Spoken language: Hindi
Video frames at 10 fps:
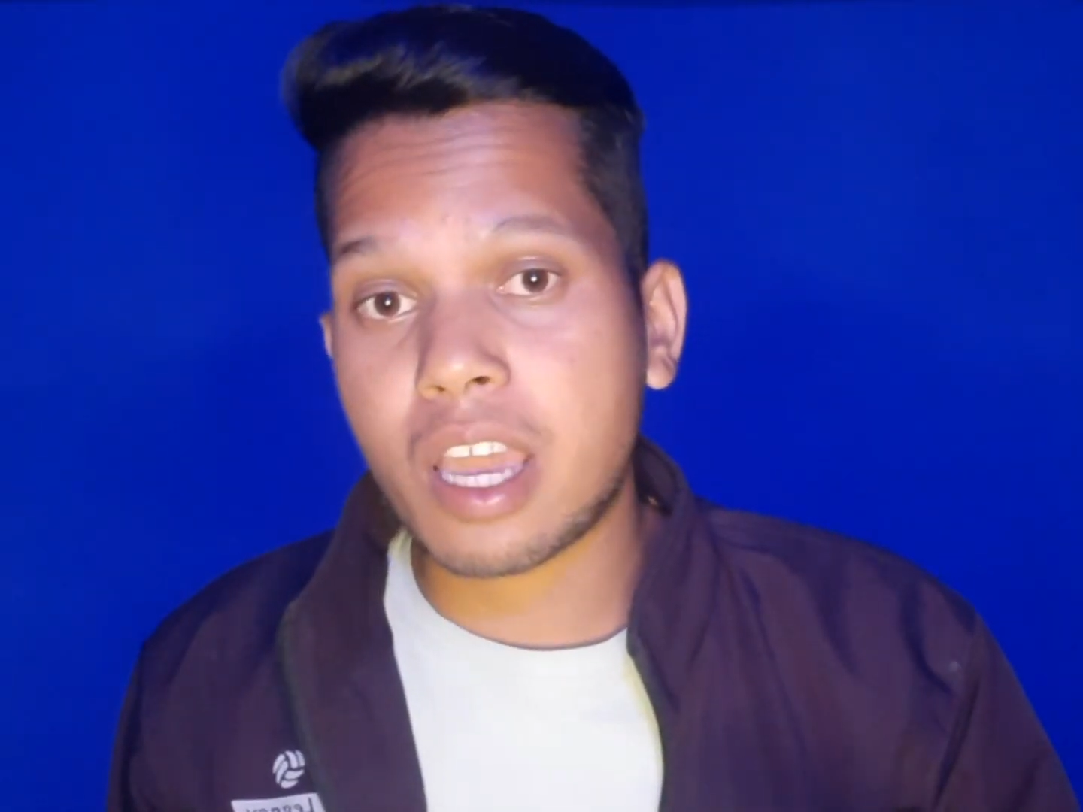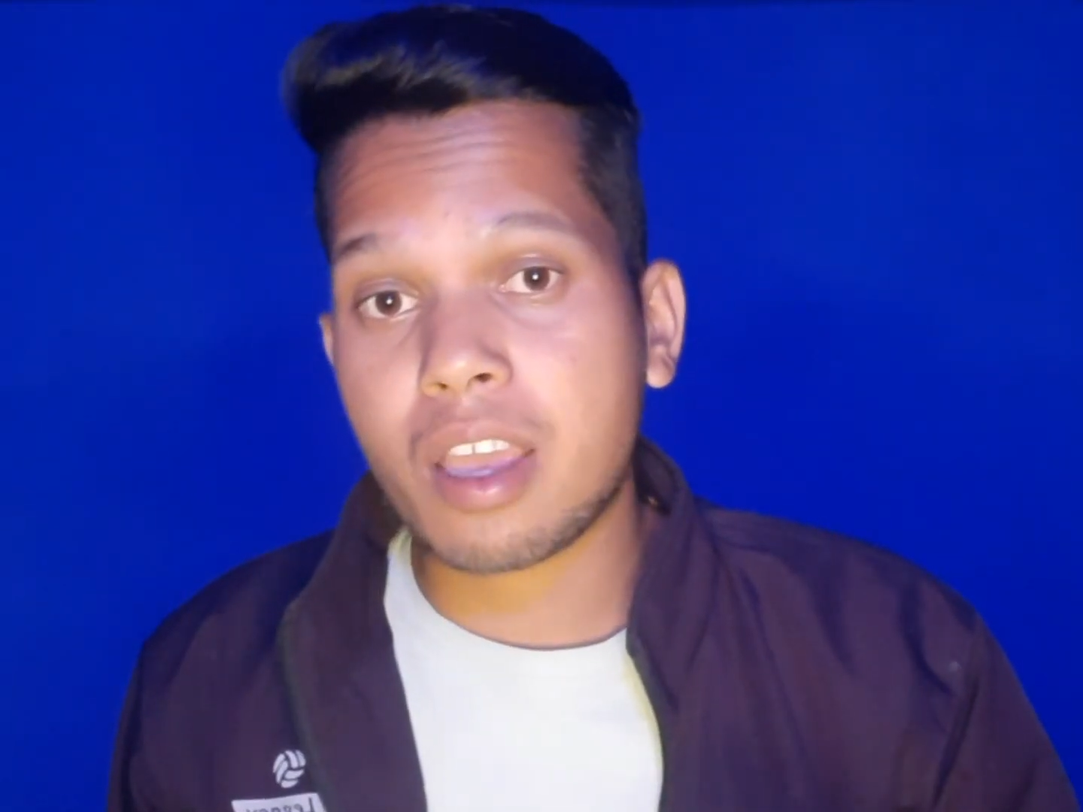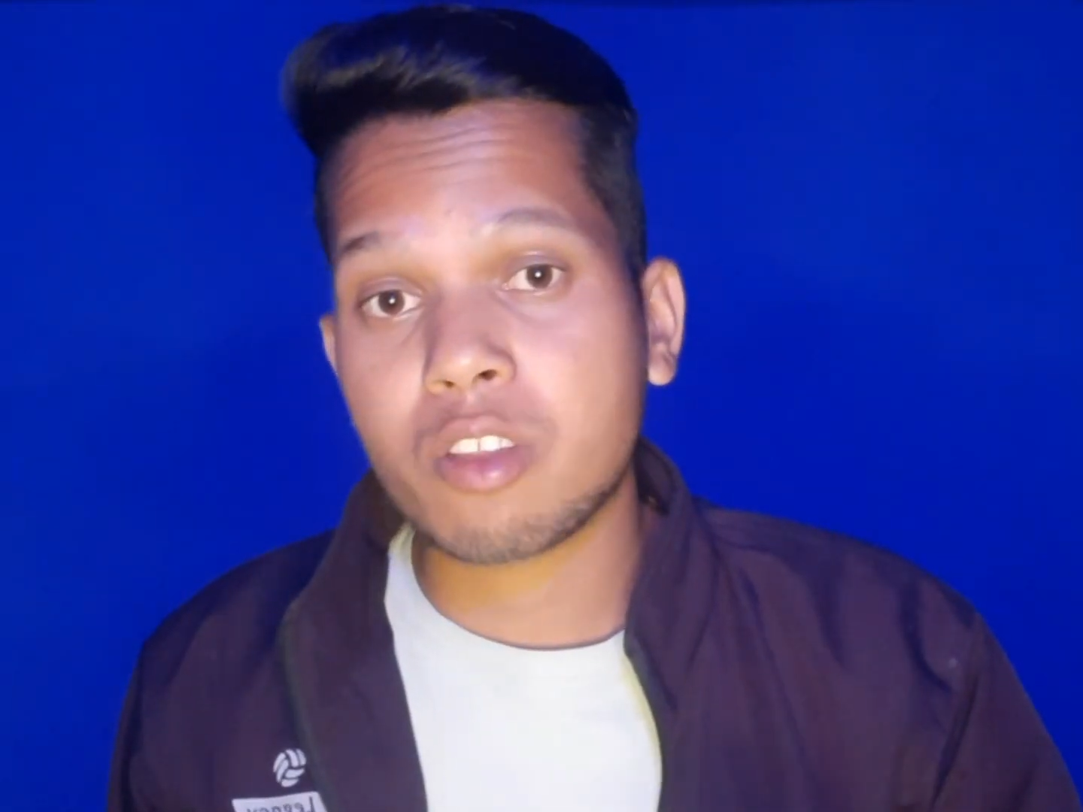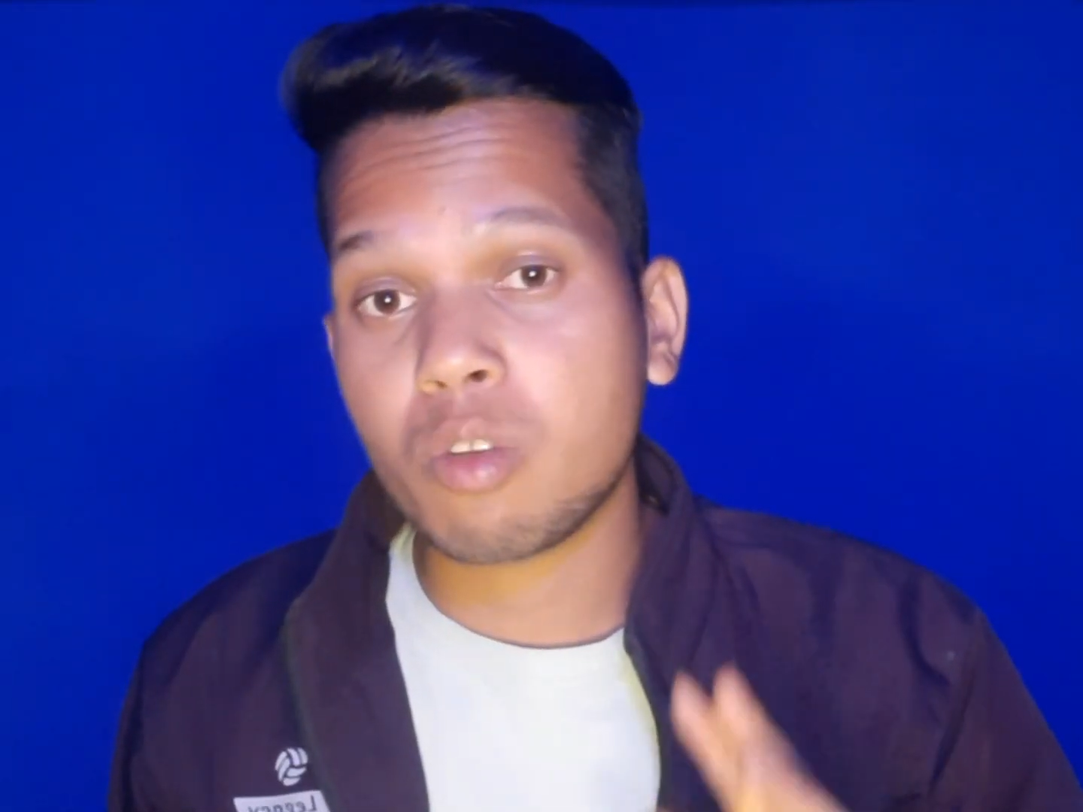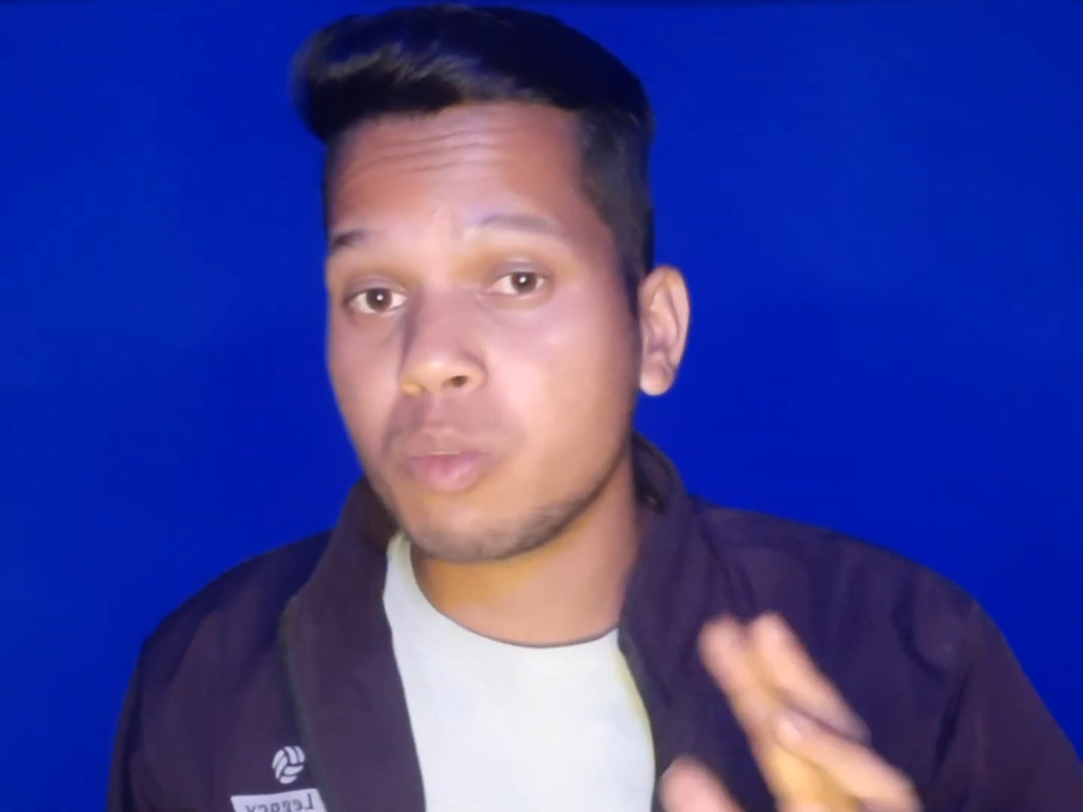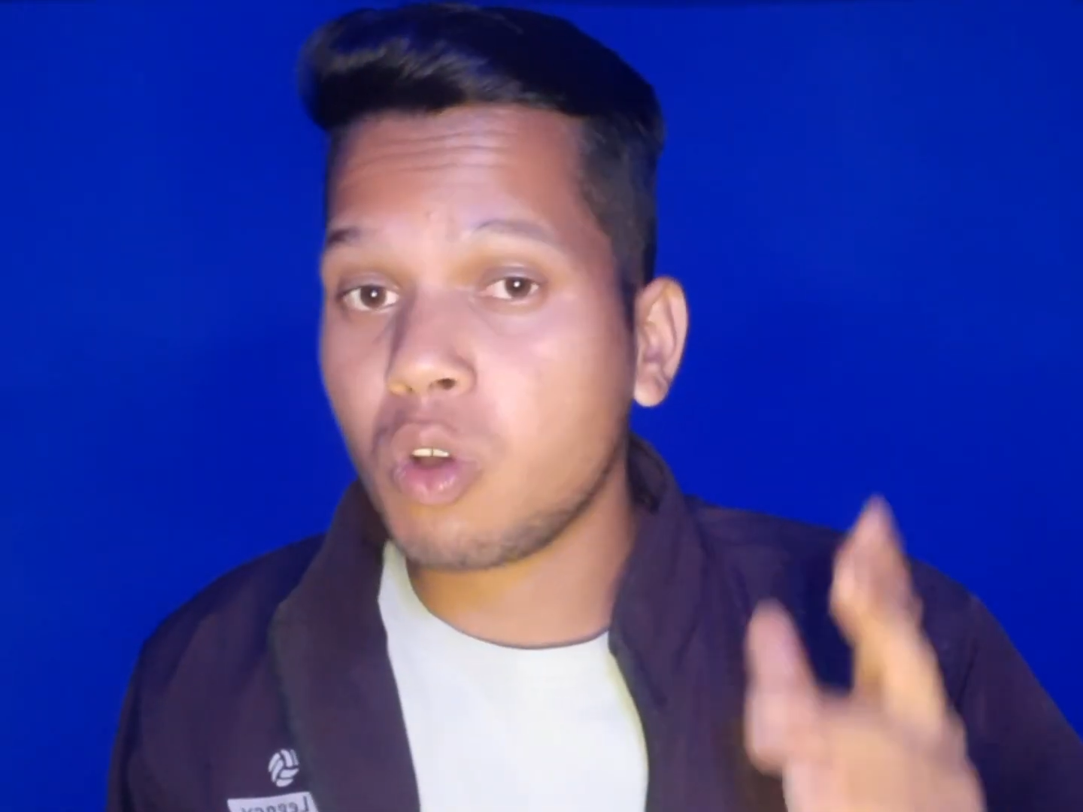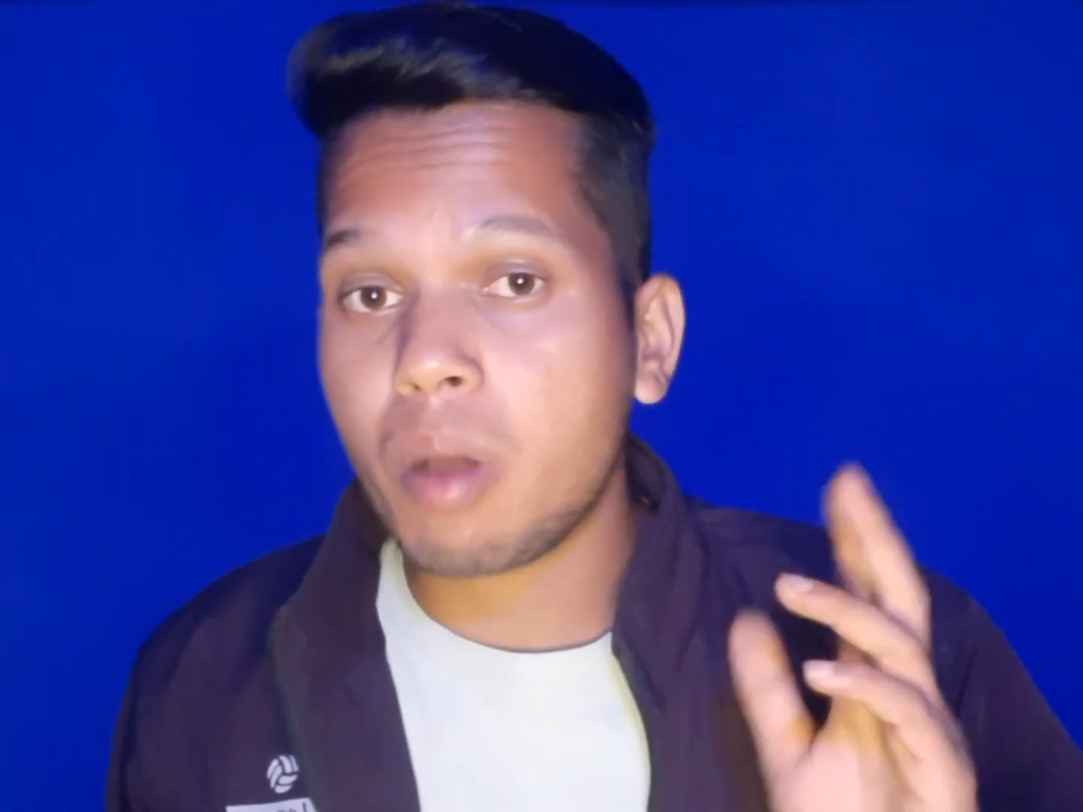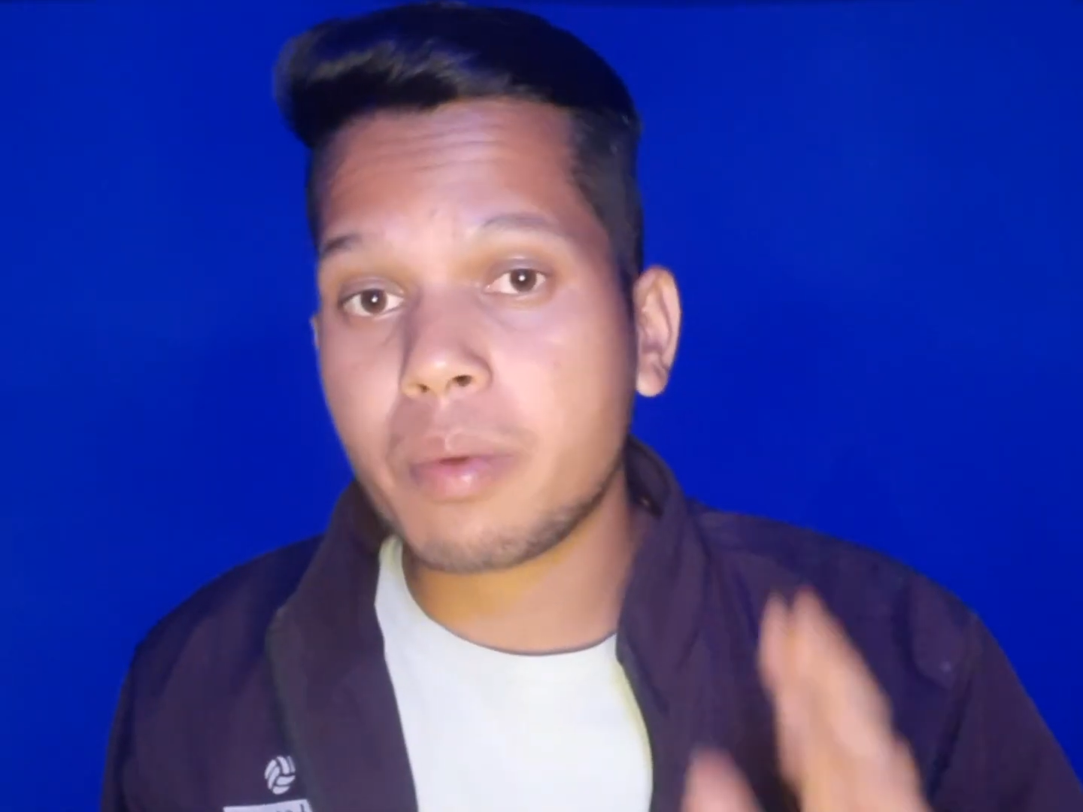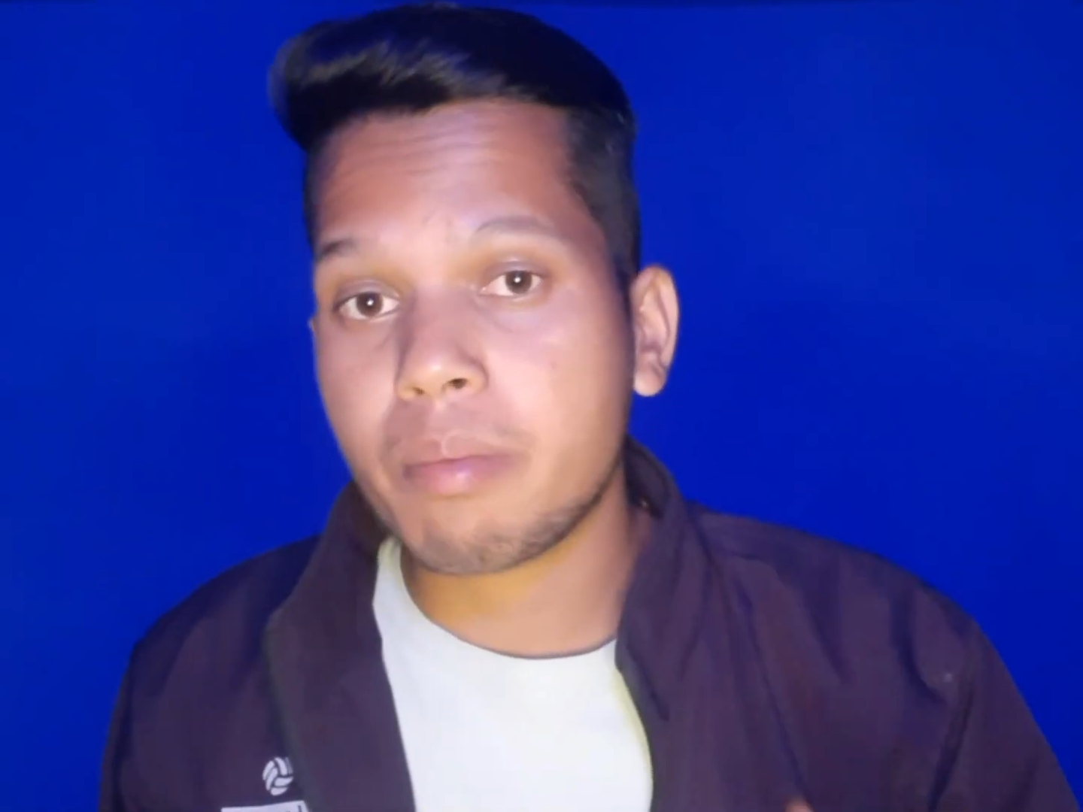है तुम दो अपनी